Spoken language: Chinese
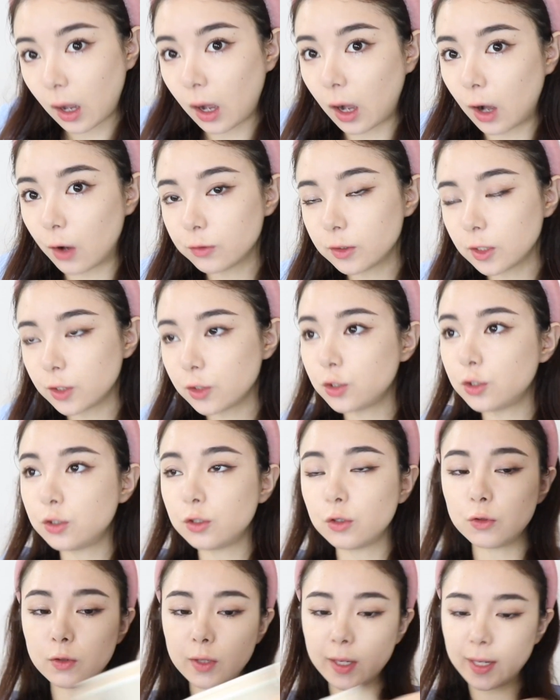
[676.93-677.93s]
好，那
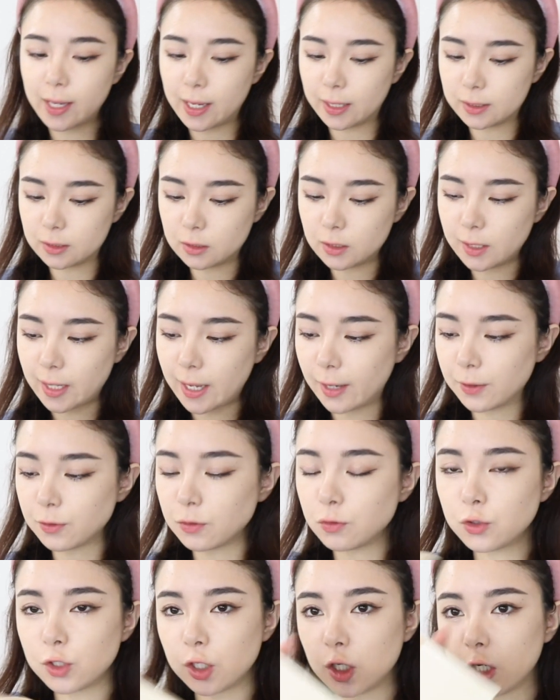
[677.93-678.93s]
修脸呢？那还
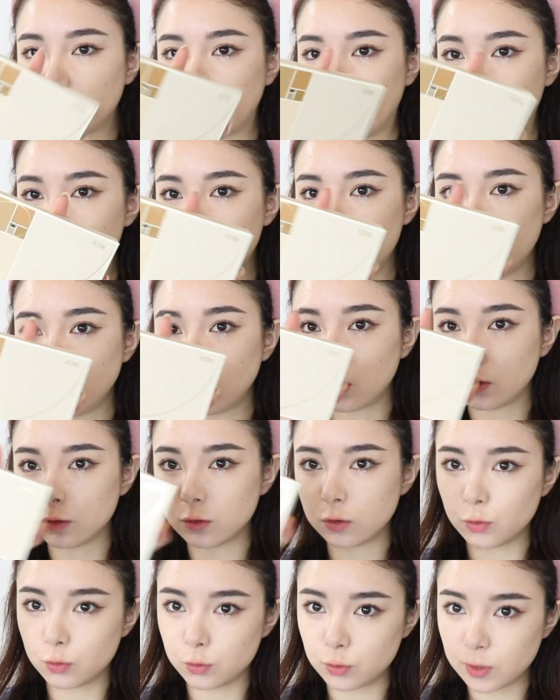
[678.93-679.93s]
用这个吧，黑长
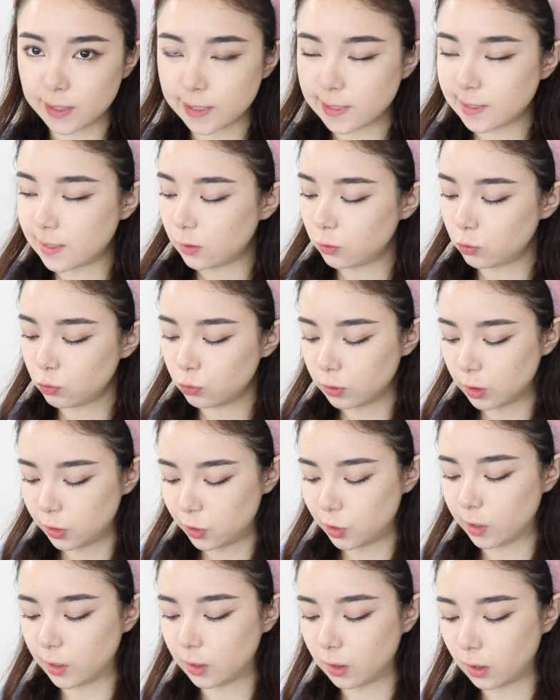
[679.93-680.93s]
就我最近新入的
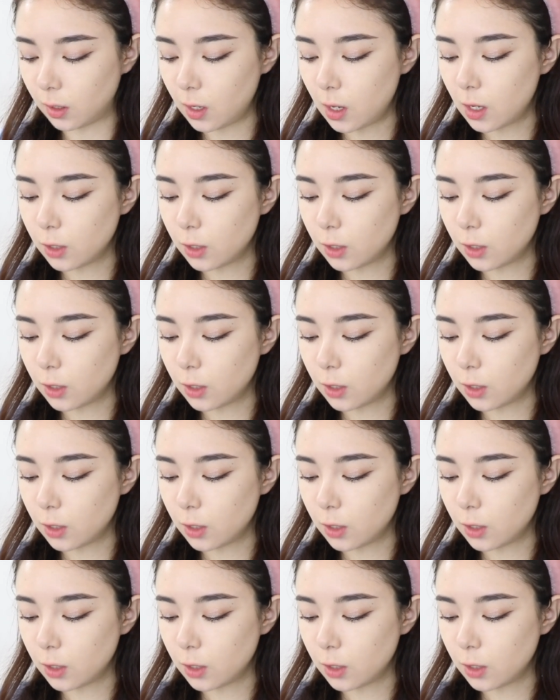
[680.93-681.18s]
这个。